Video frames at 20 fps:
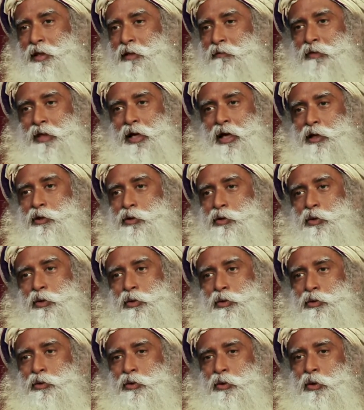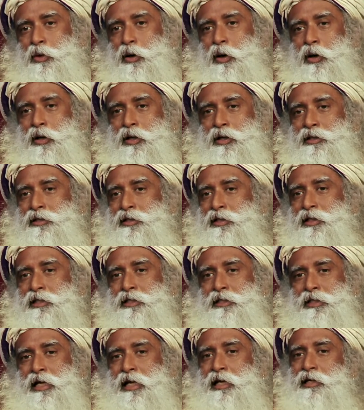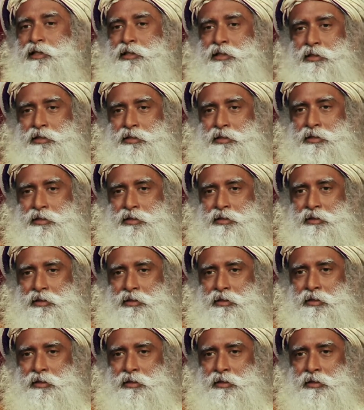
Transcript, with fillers: அவங்க கடவுள்னா புத்திசாலித்தனம்னு சொல்லியிருந்தா